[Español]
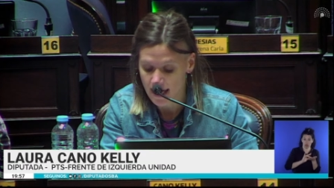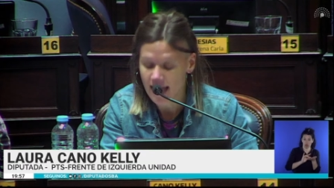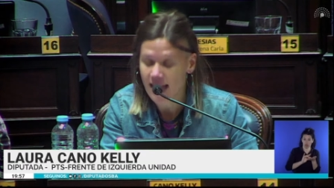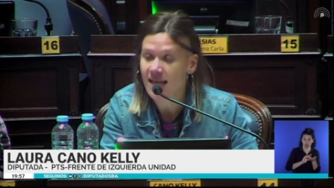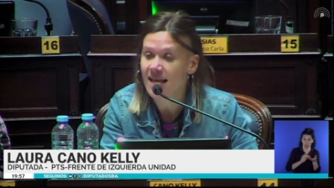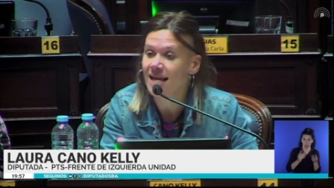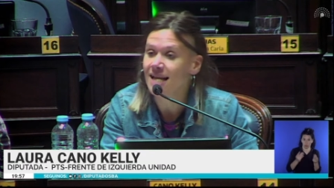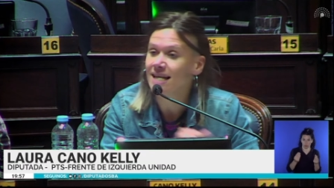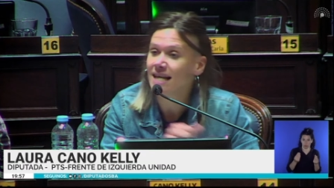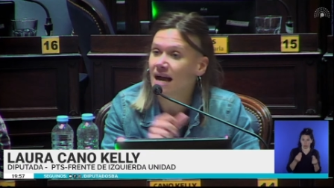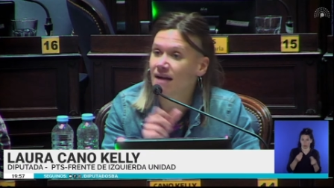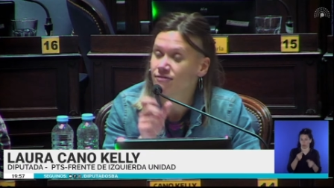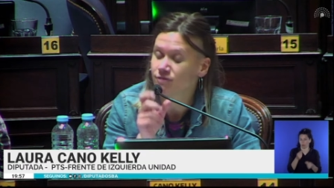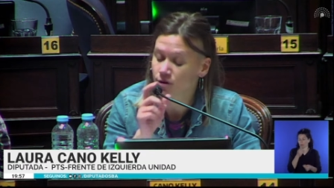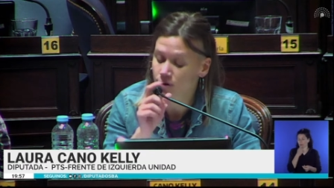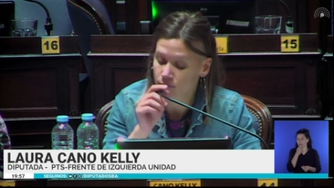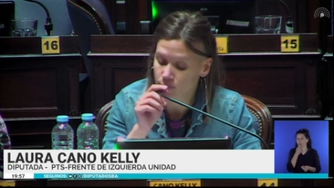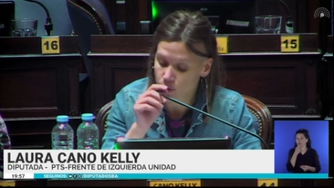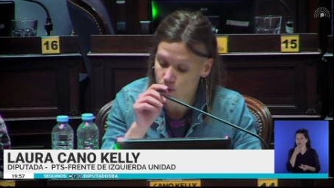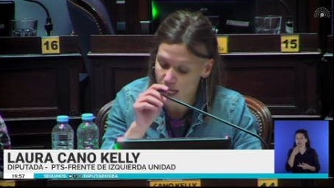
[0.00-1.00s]
la
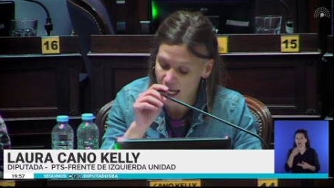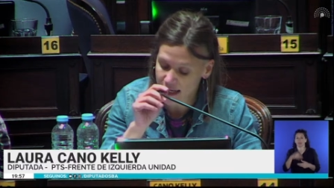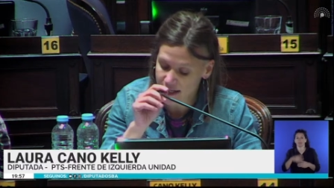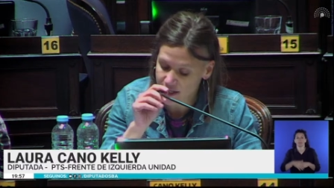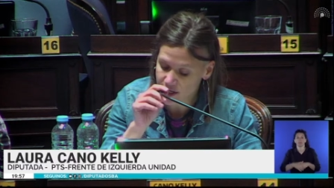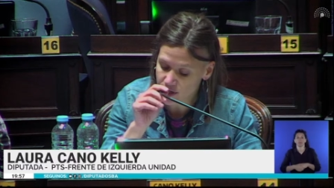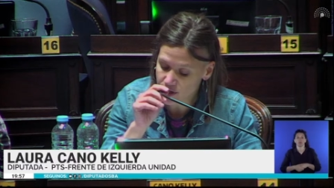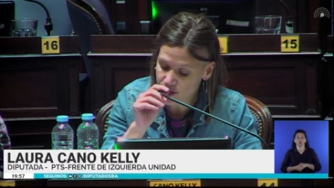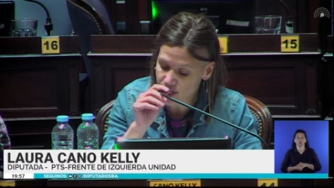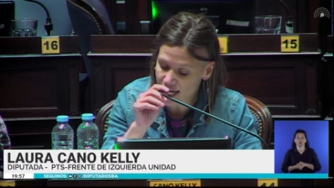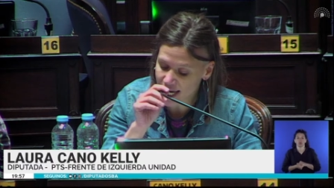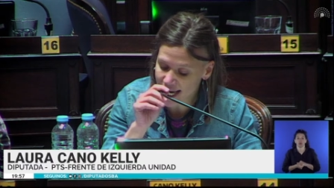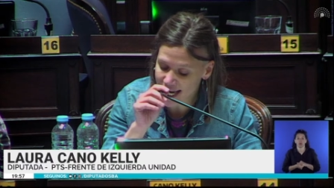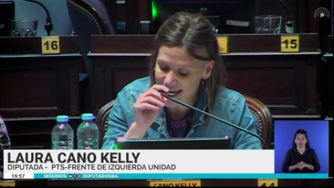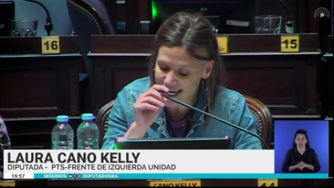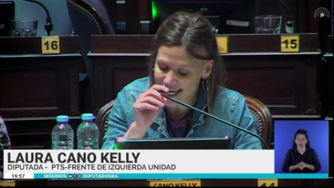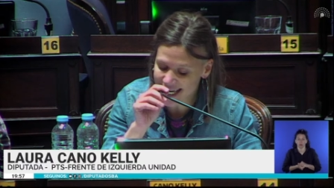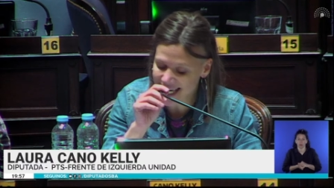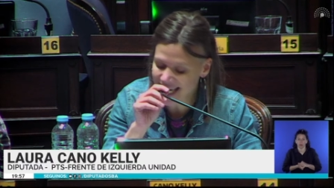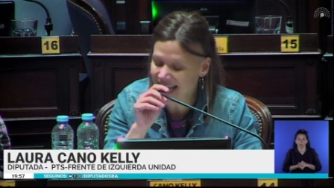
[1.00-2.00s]
formulación de
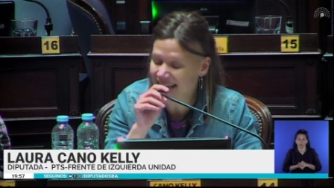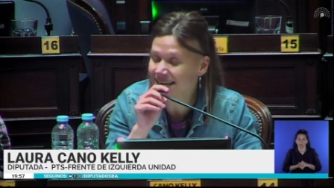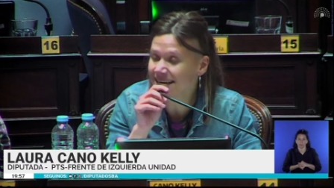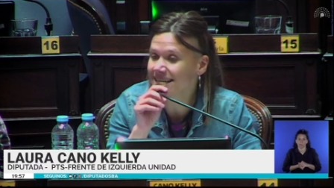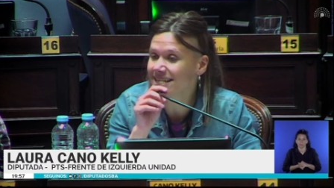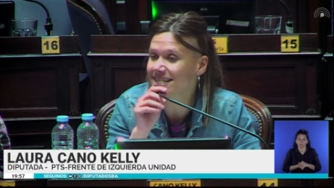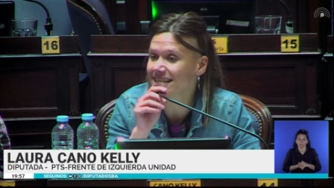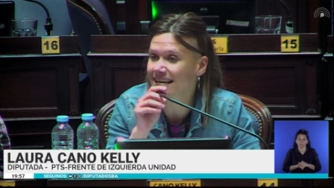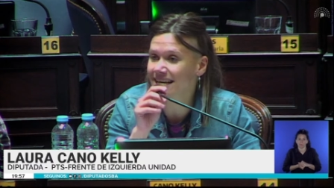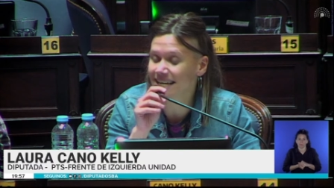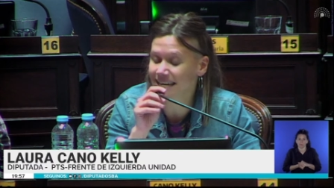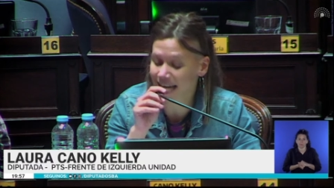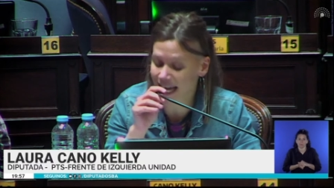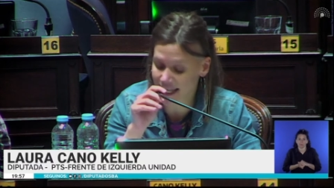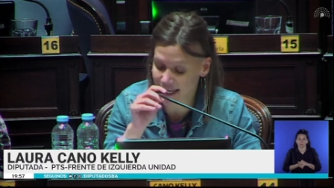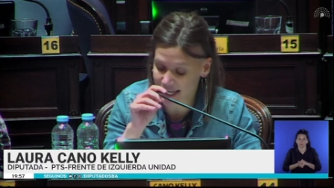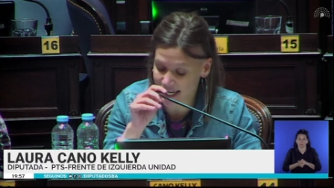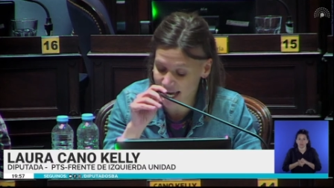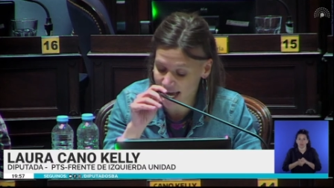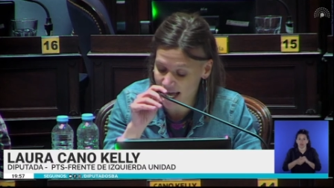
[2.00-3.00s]
nenes
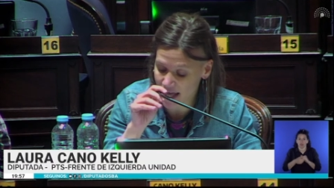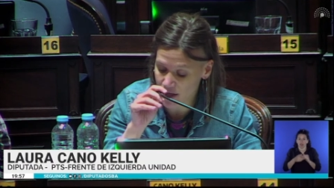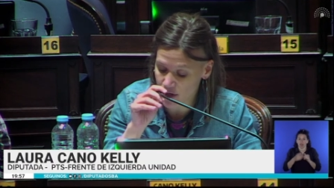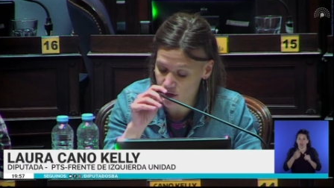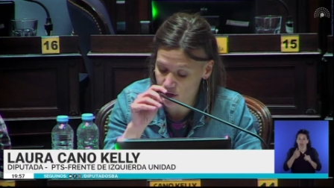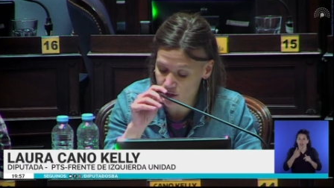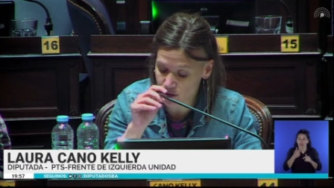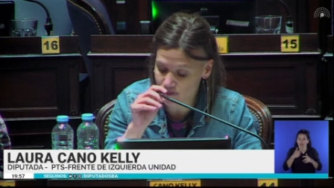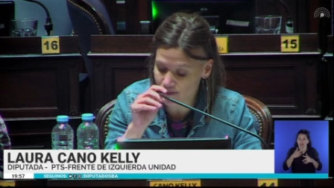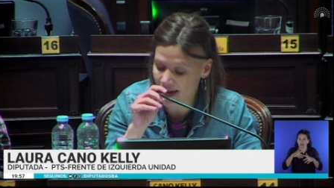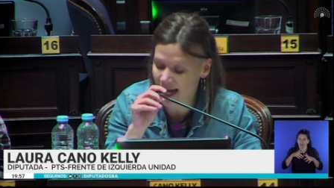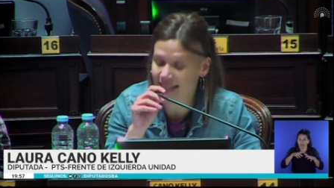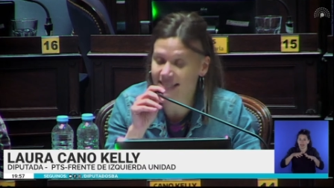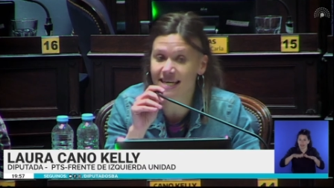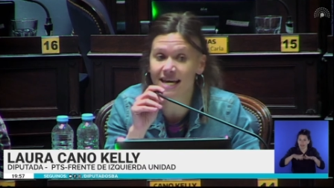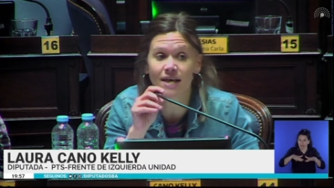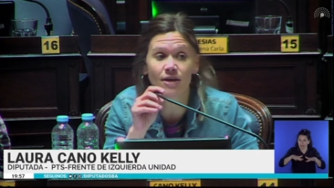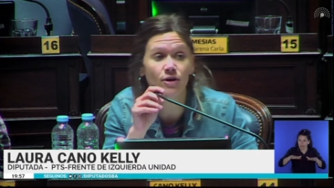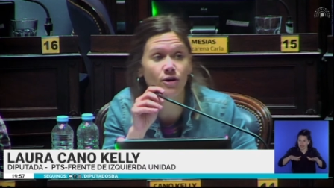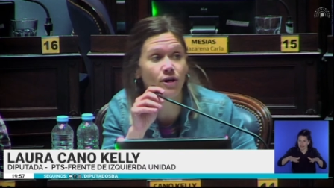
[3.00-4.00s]
encadenados
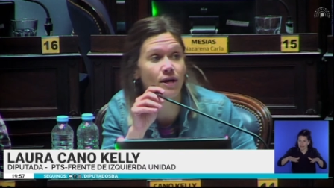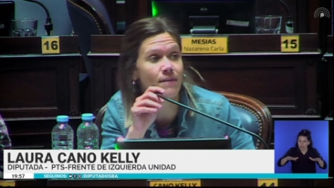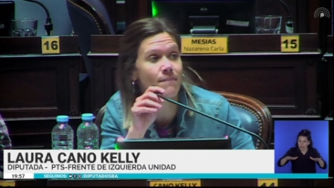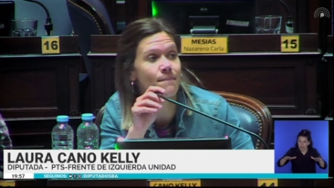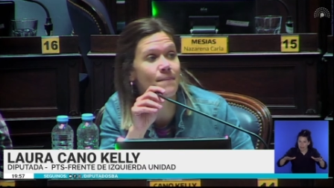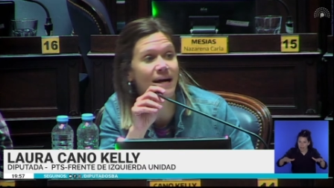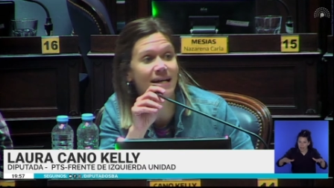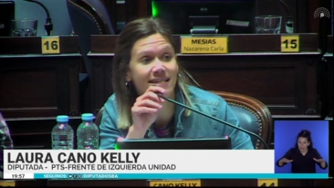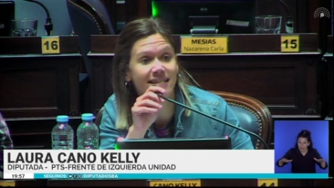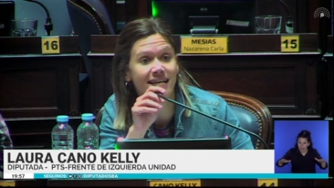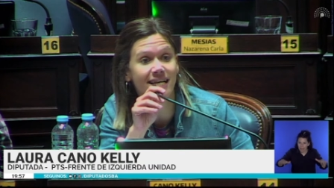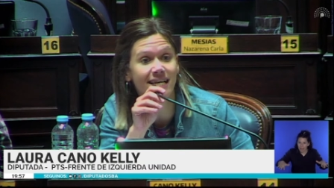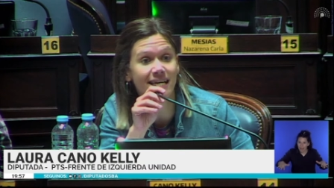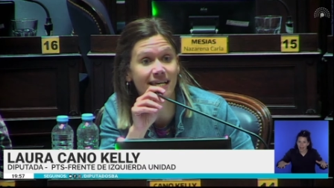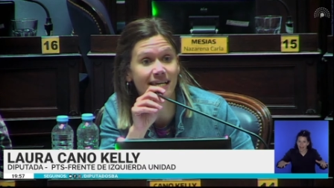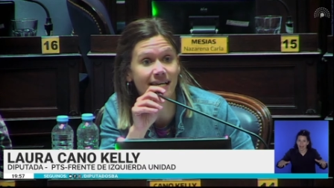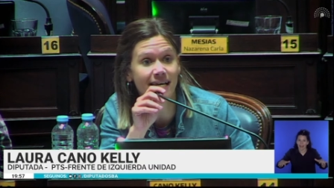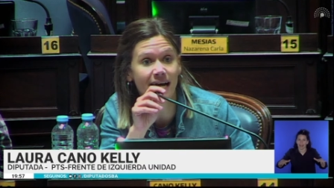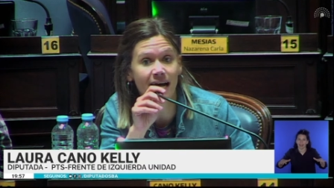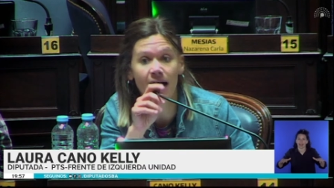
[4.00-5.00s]
bañados en
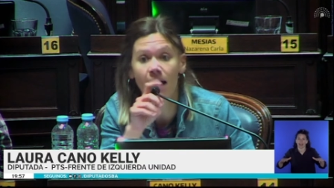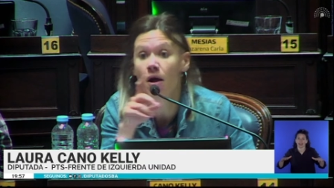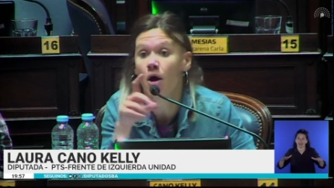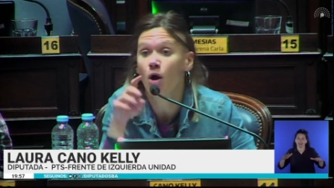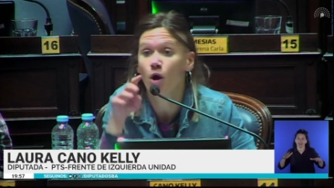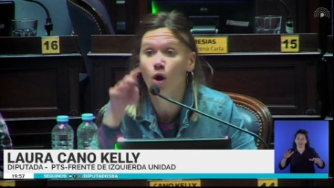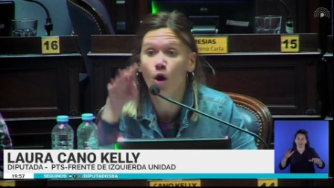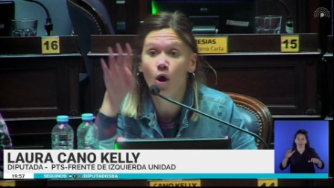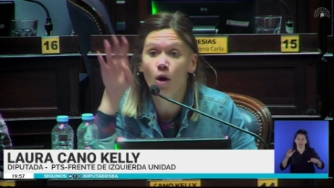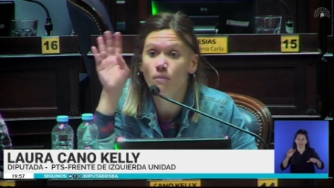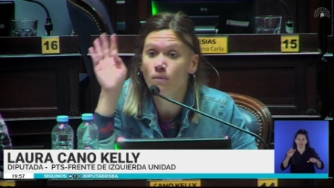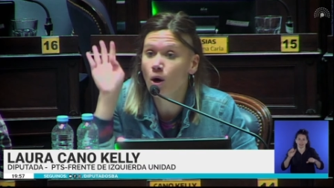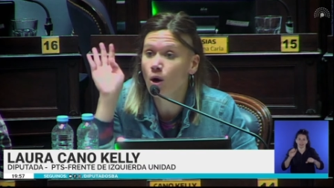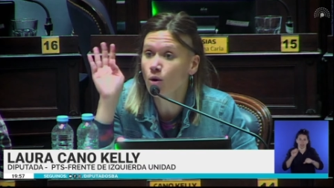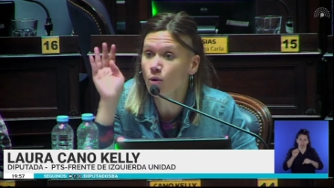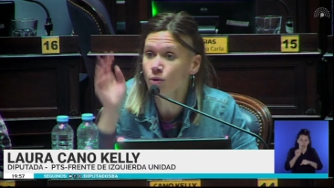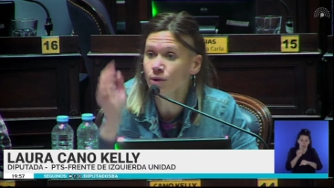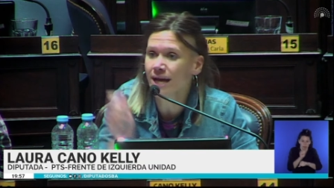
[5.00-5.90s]
vaselina como una